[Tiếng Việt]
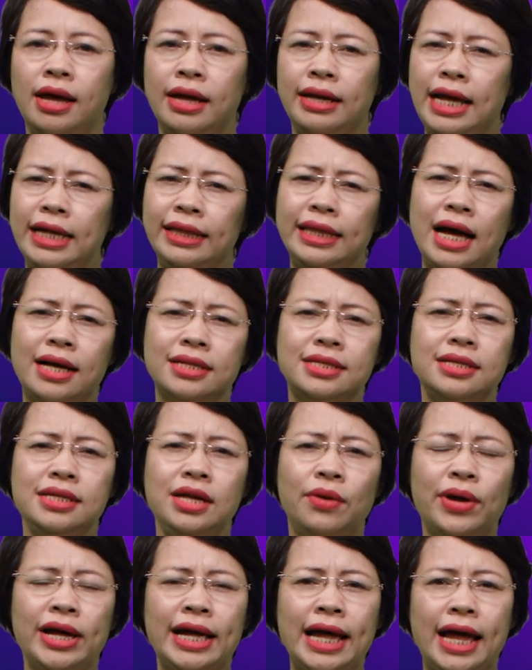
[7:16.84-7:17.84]
Nền tảng dữ
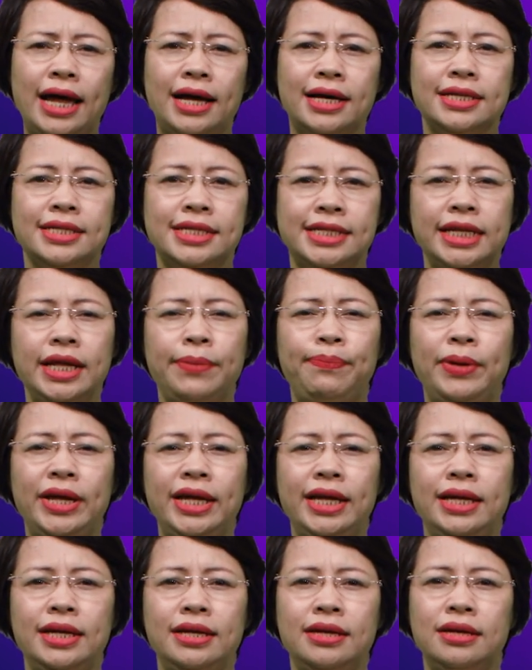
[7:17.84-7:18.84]
liệu khách hàng
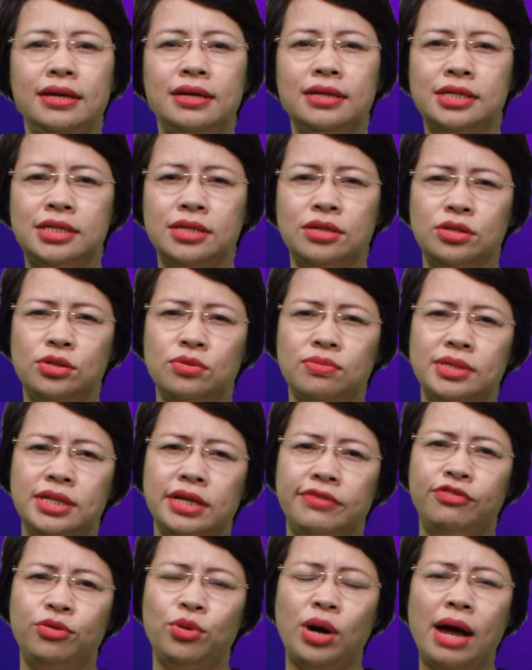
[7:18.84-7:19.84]
CDP sử dụng
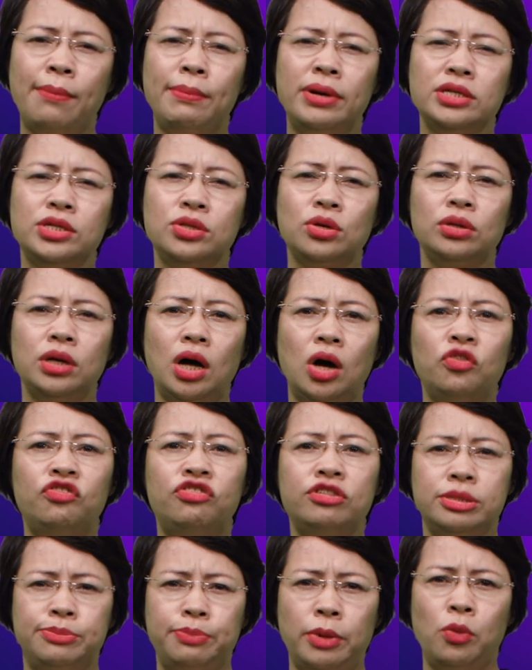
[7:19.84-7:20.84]
dịch vụ Amazon
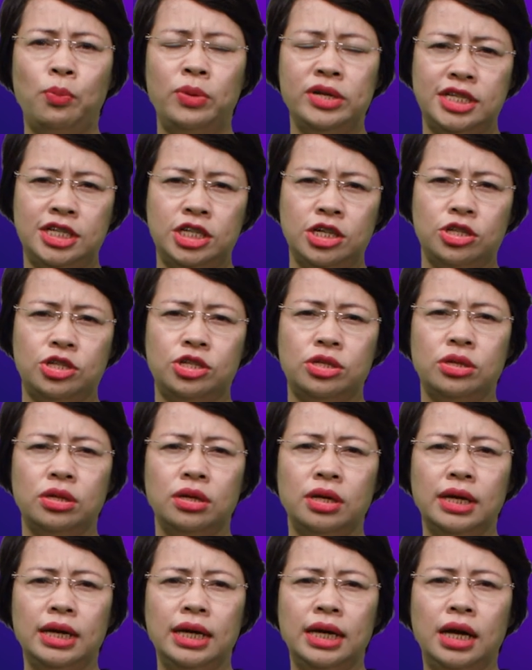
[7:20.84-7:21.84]
OpenSearch.
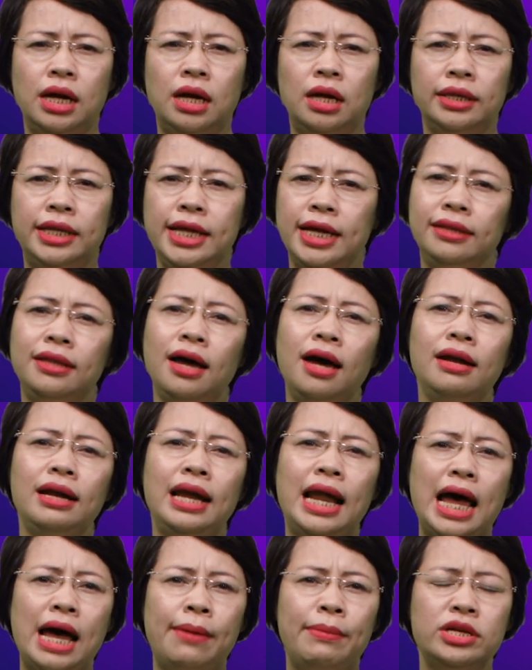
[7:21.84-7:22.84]
Tiền thân
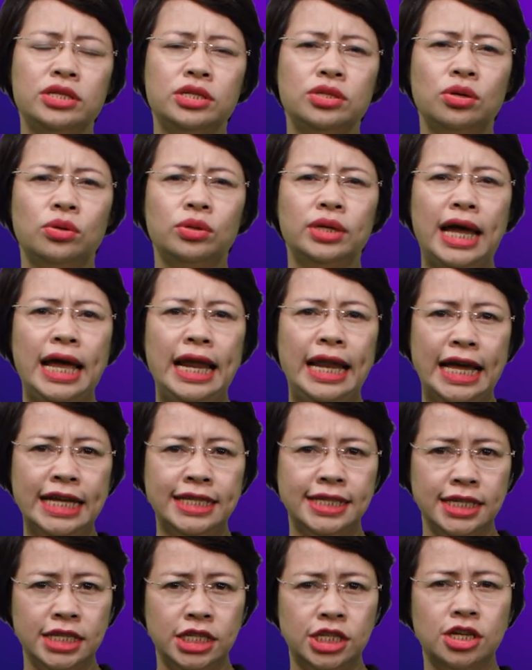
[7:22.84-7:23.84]
là Amazon
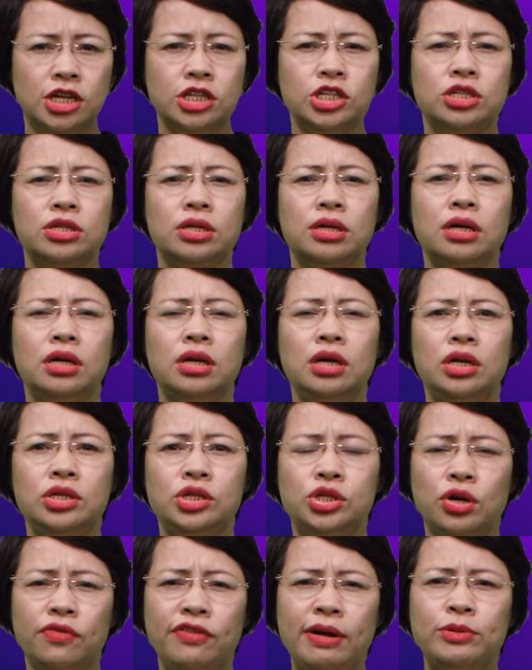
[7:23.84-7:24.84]
ElasticSearch
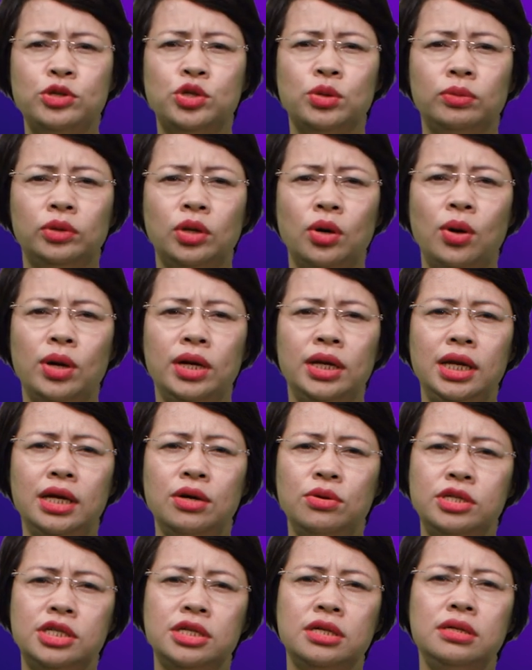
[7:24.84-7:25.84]
cho phép chúng tôi
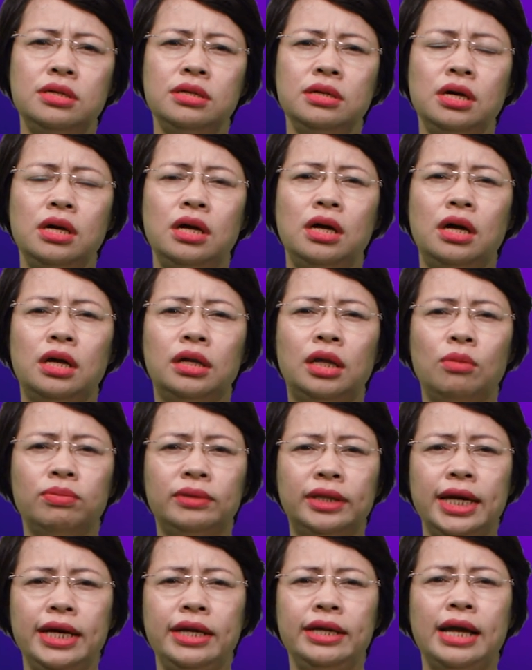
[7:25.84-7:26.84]
lưu trữ
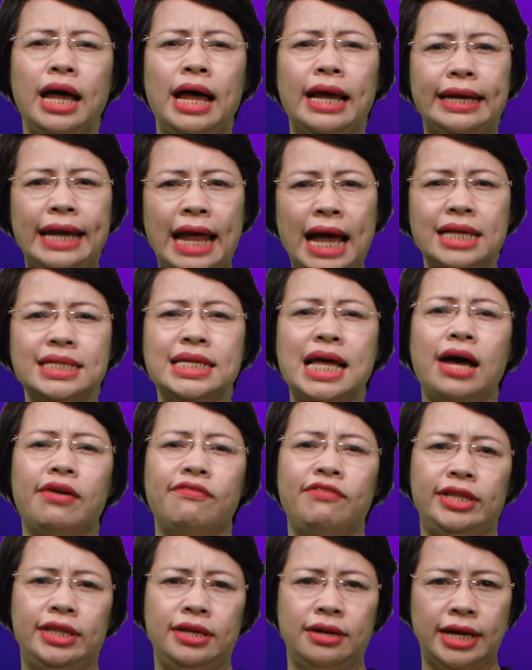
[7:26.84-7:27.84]
thông tin đa
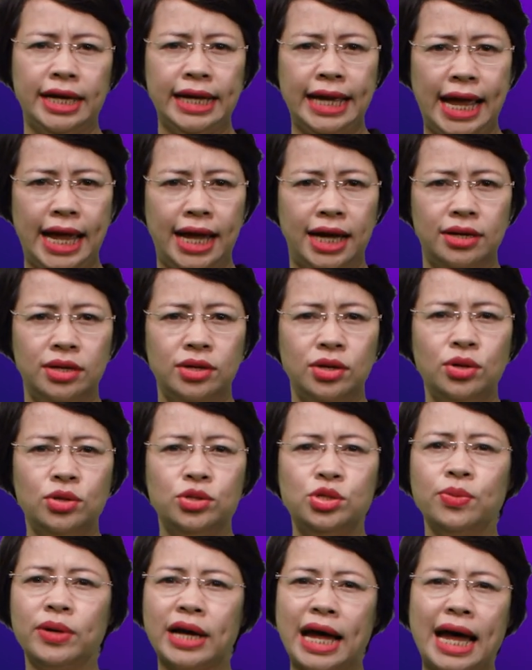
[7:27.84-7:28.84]
dạng về từng khách hàng,
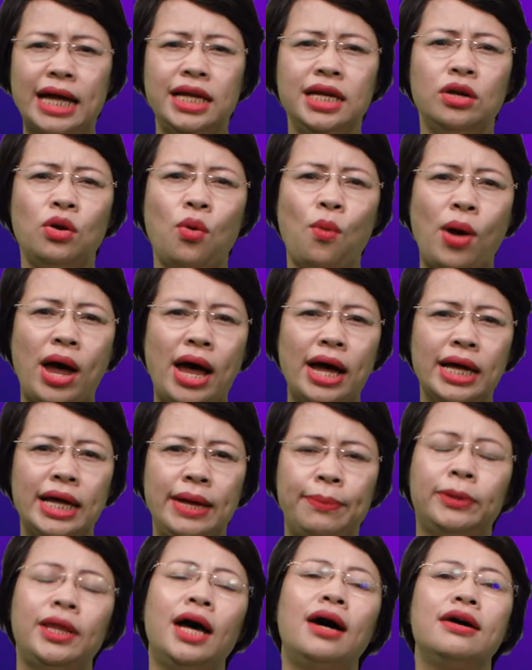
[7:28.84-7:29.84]
giúp cá nhân hóa
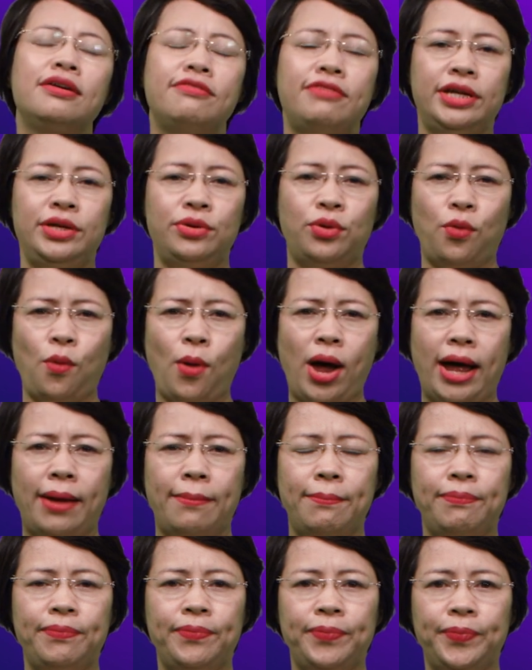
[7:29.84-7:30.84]
kịp thời và hiệu quả.